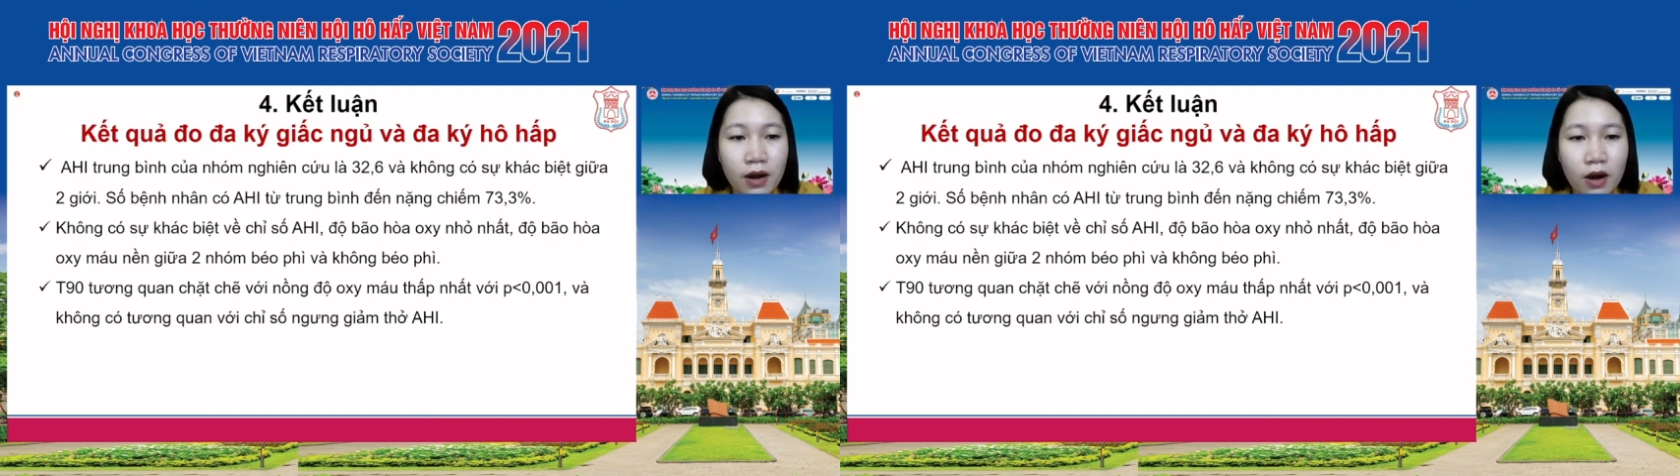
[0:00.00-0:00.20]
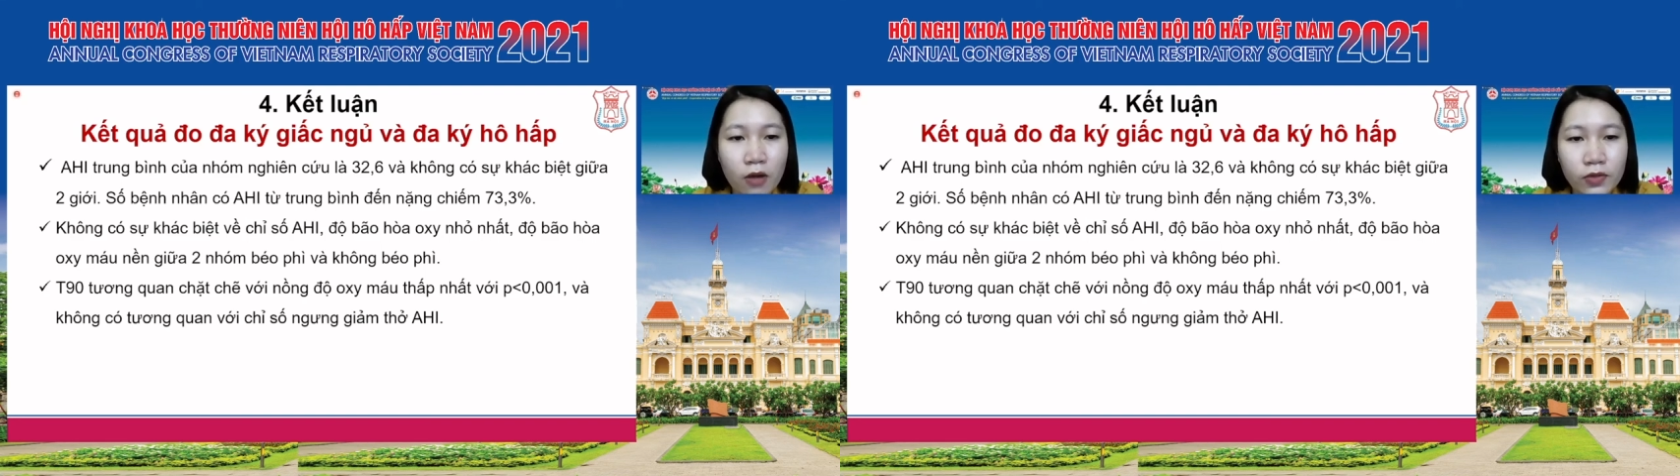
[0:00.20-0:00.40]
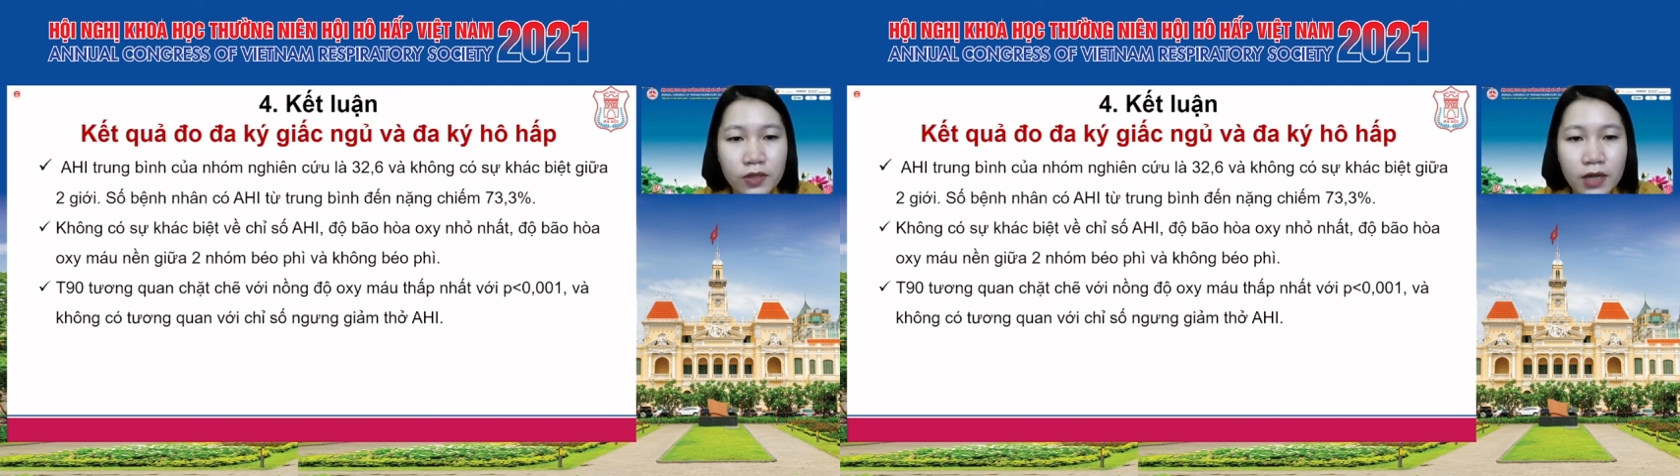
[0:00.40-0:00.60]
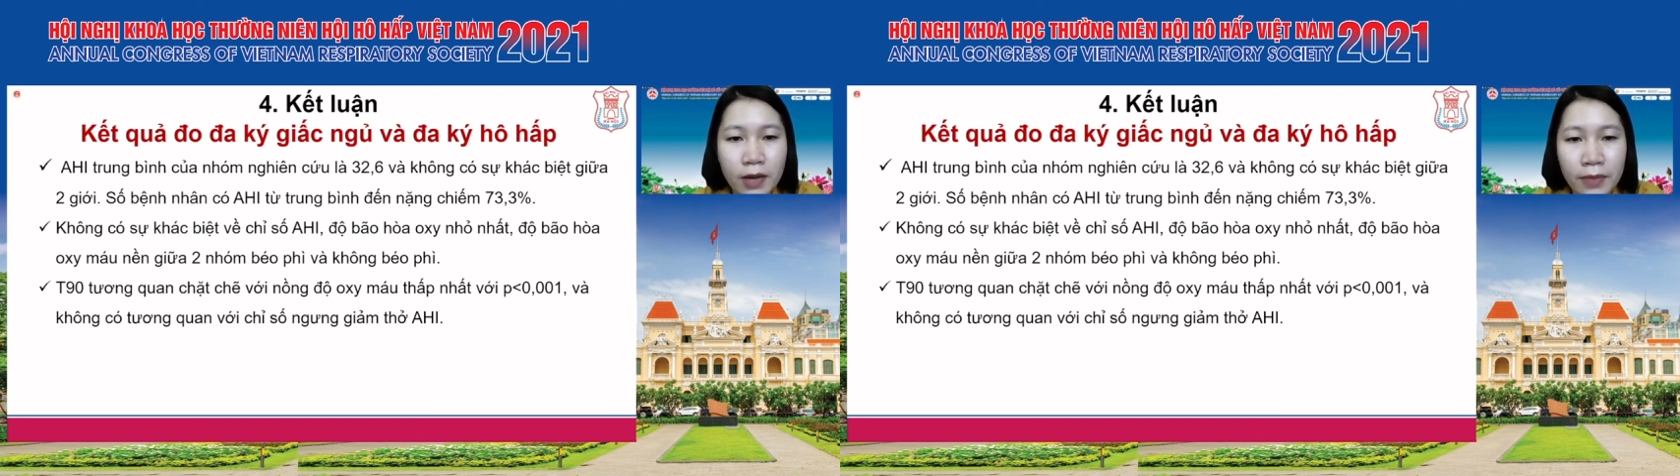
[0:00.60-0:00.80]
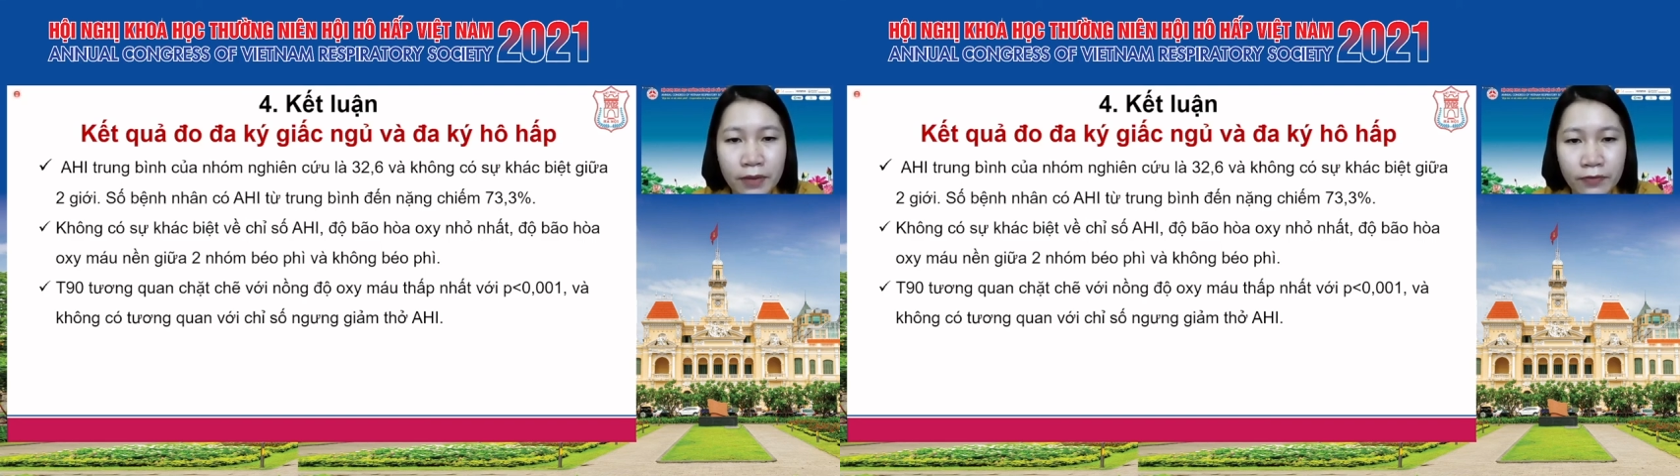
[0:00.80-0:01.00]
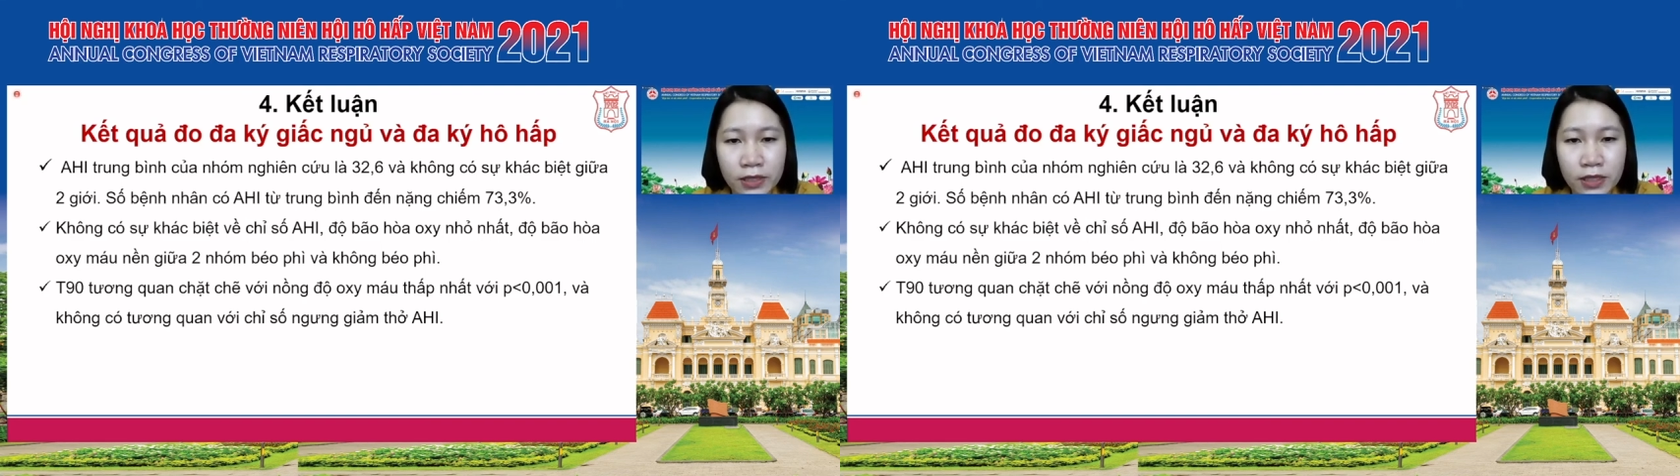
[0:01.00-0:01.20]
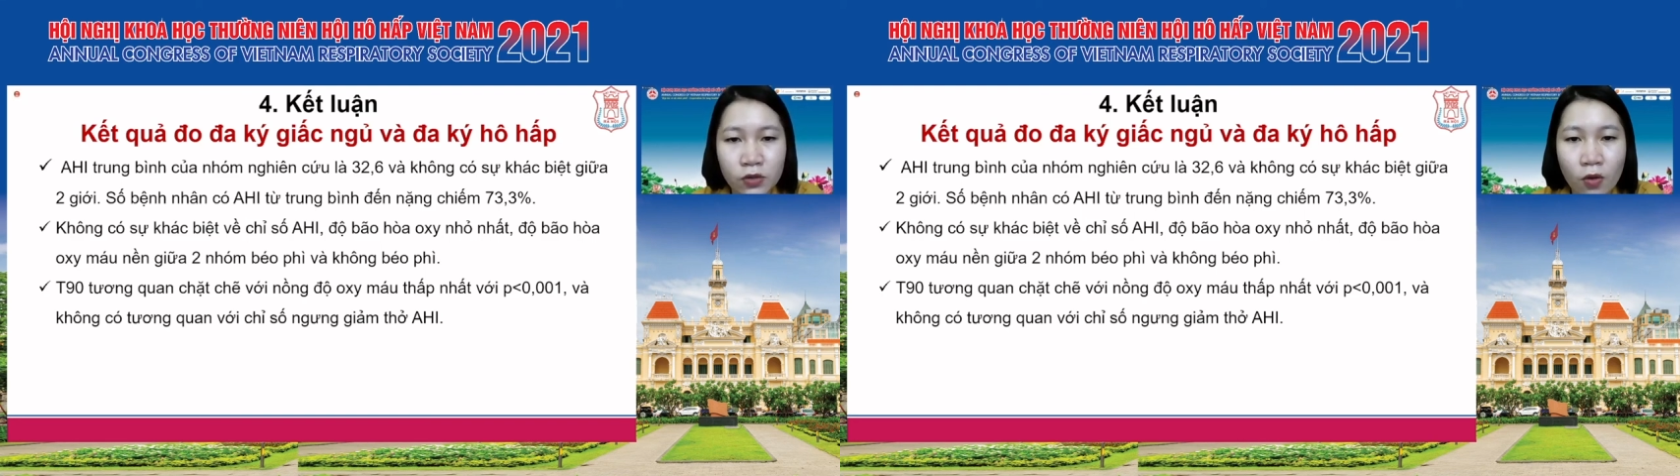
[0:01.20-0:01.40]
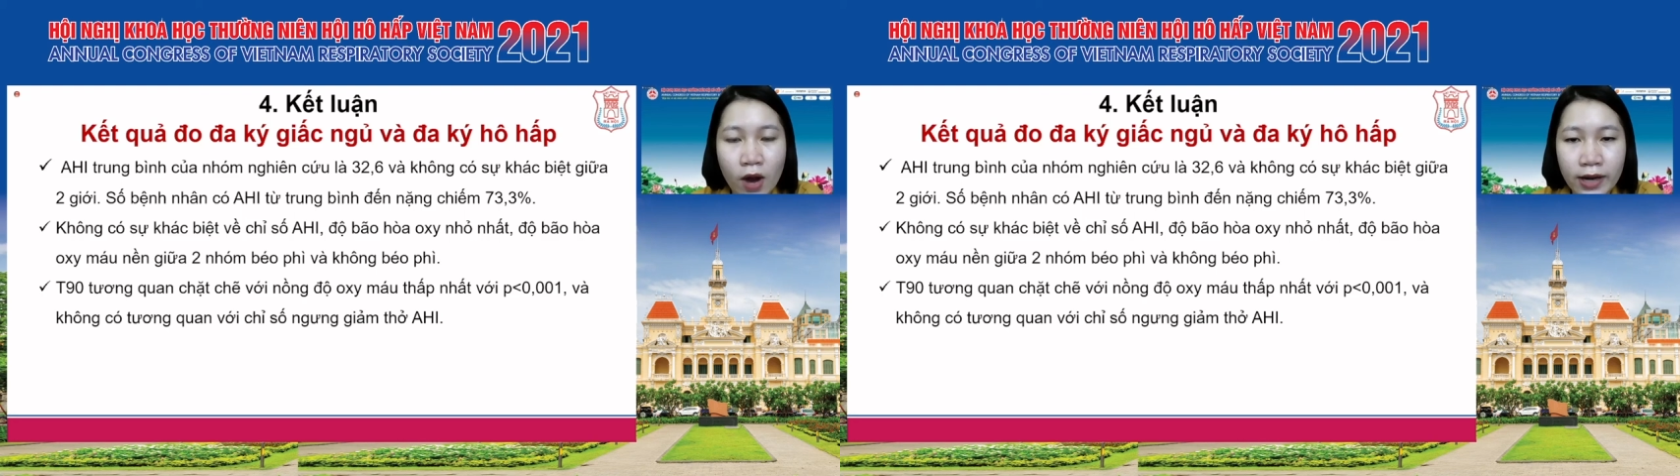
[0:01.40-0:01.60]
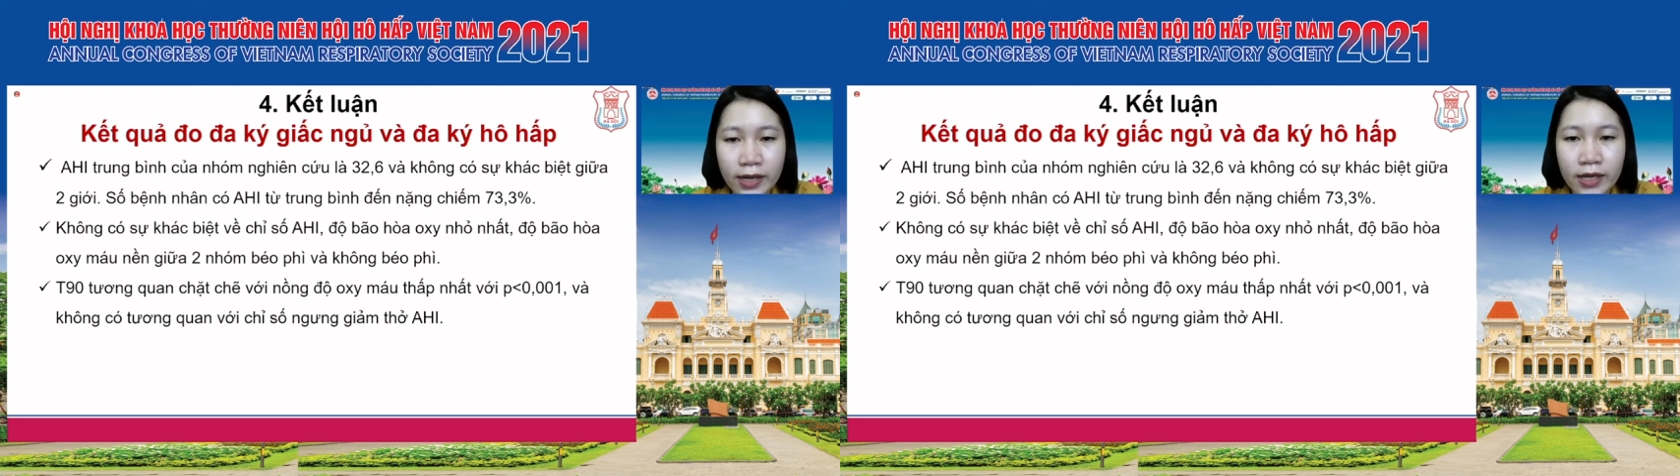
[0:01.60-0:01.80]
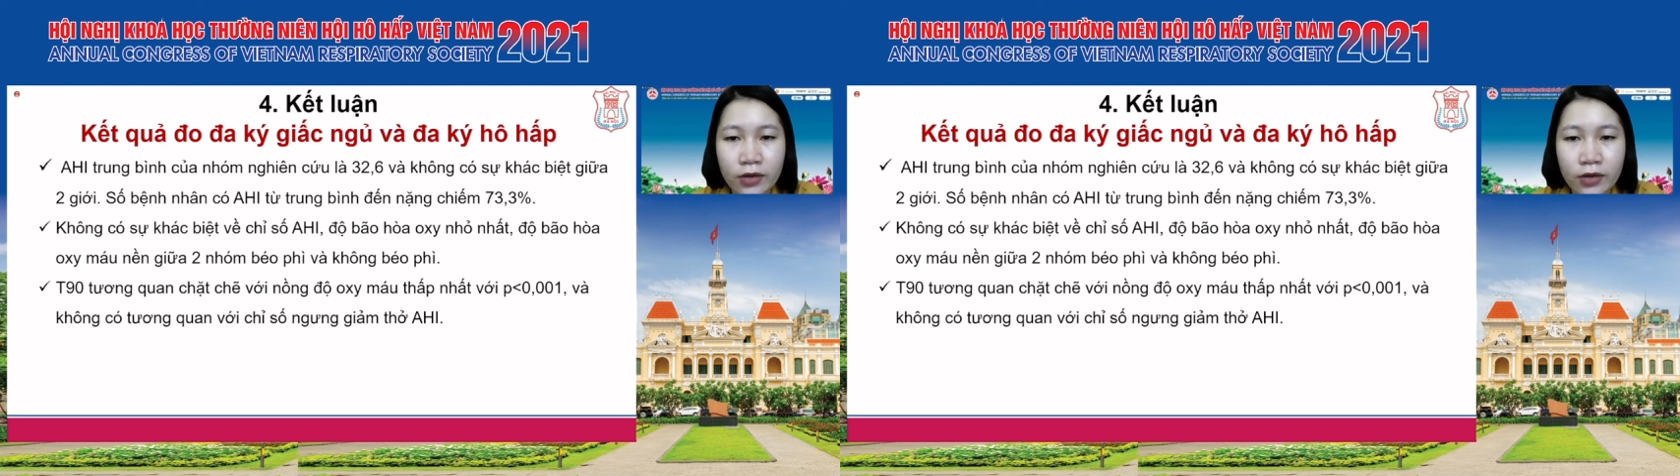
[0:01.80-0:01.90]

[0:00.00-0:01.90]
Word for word: không có sự khác biệt về chỉ số ASI,